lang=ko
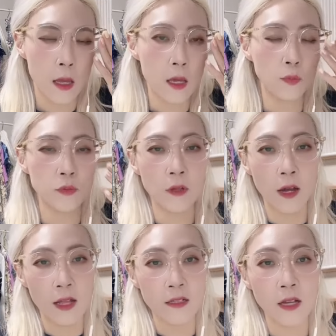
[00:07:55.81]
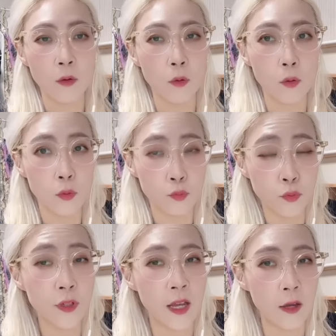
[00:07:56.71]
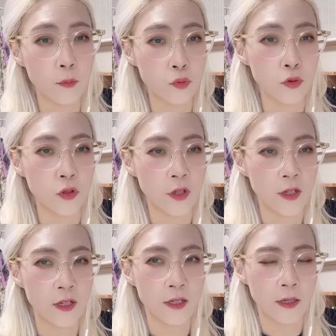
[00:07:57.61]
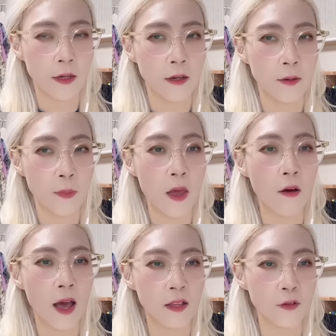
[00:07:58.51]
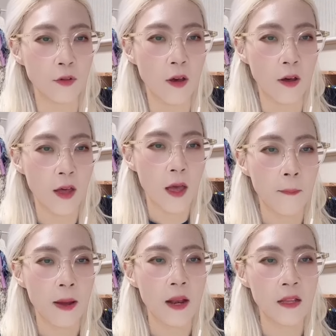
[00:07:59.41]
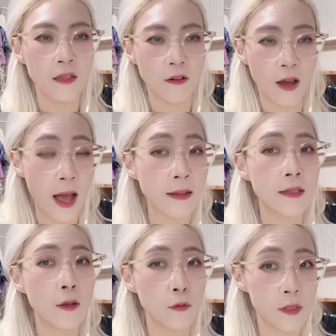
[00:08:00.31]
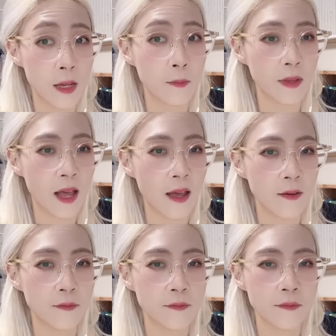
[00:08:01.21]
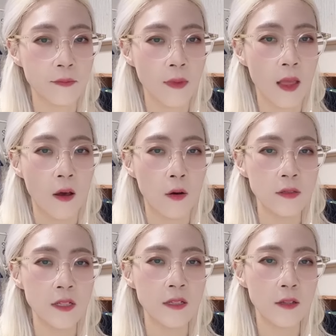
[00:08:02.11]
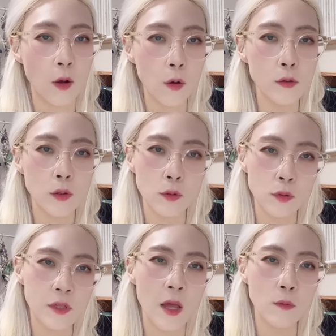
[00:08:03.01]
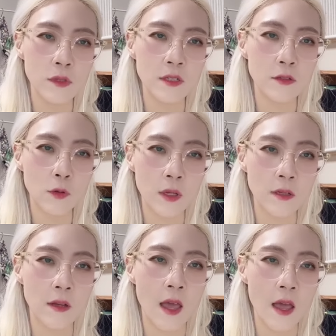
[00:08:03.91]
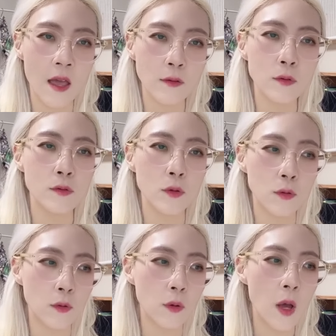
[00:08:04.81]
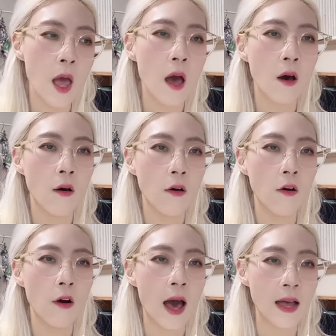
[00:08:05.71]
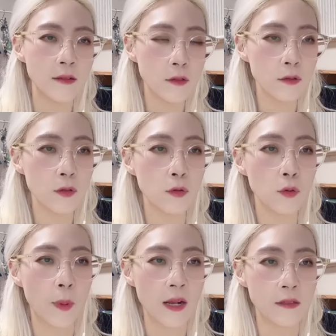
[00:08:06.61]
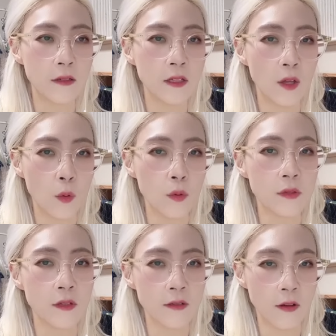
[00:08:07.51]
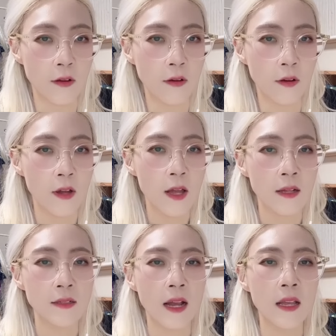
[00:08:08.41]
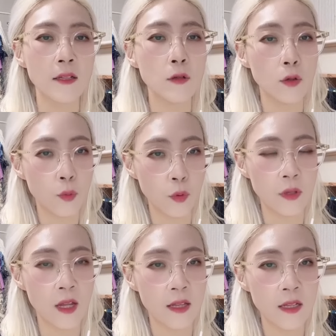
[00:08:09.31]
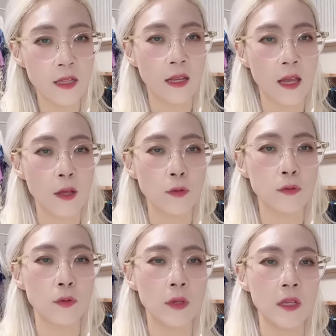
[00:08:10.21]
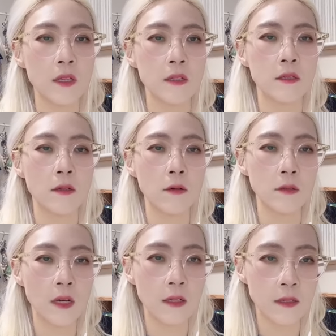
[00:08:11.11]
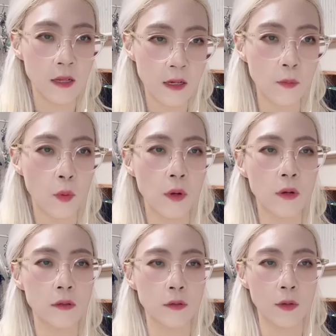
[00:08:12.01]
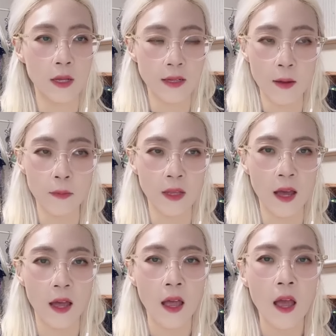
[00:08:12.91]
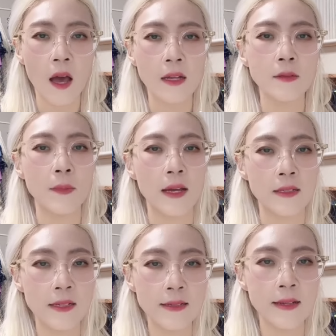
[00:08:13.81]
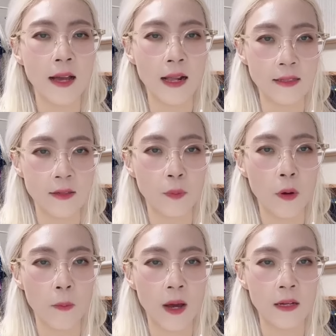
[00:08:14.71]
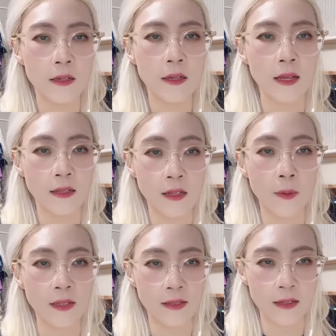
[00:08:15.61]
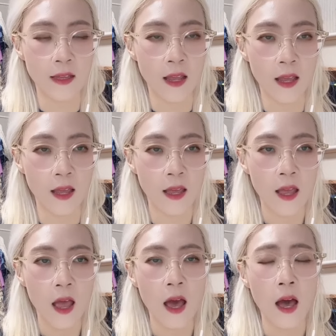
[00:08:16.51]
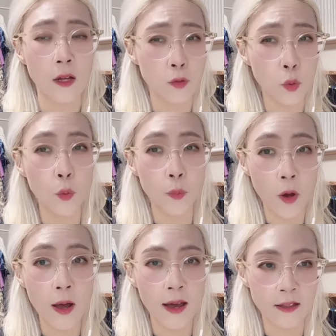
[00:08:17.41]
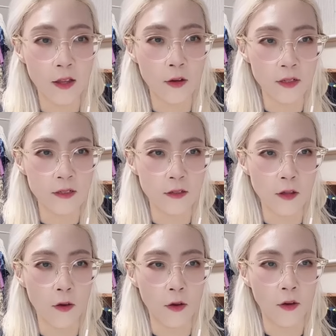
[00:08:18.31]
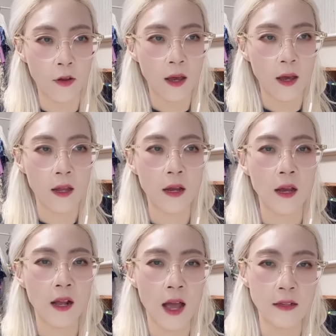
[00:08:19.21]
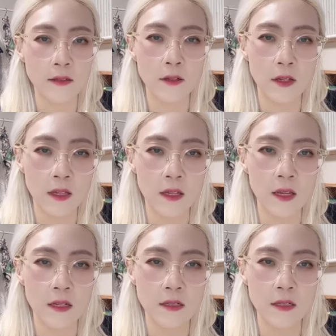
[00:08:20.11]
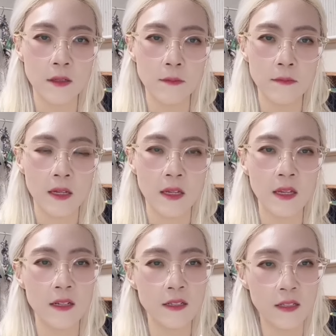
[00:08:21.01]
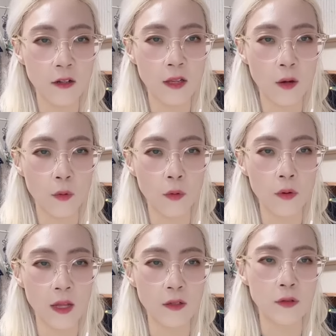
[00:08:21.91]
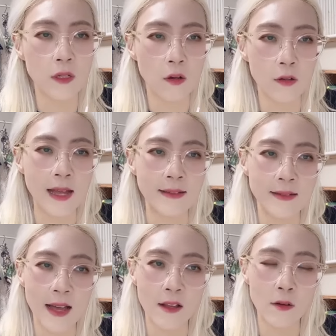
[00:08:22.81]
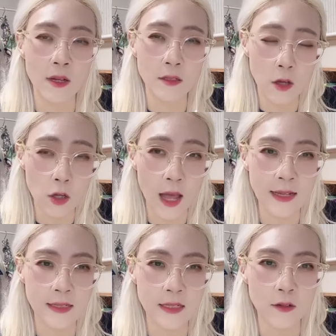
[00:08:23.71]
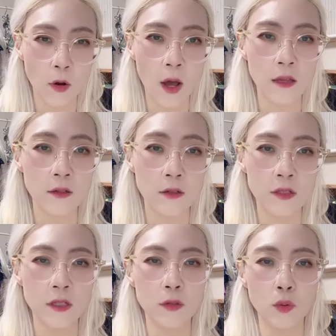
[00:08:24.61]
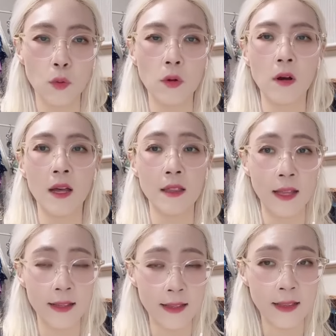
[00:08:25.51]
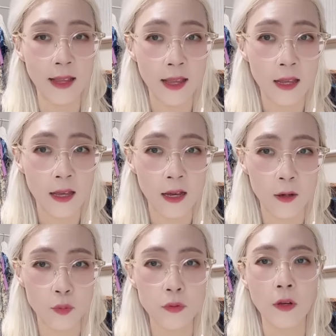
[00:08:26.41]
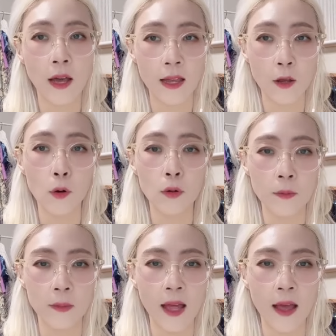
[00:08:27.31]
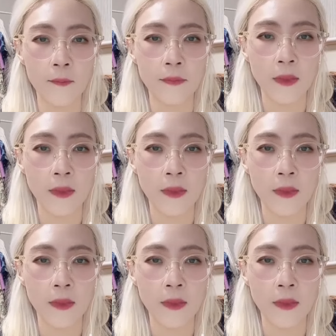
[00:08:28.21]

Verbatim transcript: 이 분석가는 참고로 불이에요, 불. 어, 베어가 아니고요. 팔란티어 강세론자입니다. 어쨌든 결론적으로 재무 실적에서 계속적으로 어, 안정적으로 발전이 되고 있어서 장기적으로 볼 때는 계속적인 성장세를 보일 것으로 예상합니다. 하지만 실제 가치 평가를 계산해 봤을 때 아주 고평가가 되어 있어서 하락할 가능성이 있기에 지금 이익을 실현하고 나중에 더 낮은 가격에서 다시 들어가는 것이 좋을 것 같다는 어, 분석가의 결론입니다.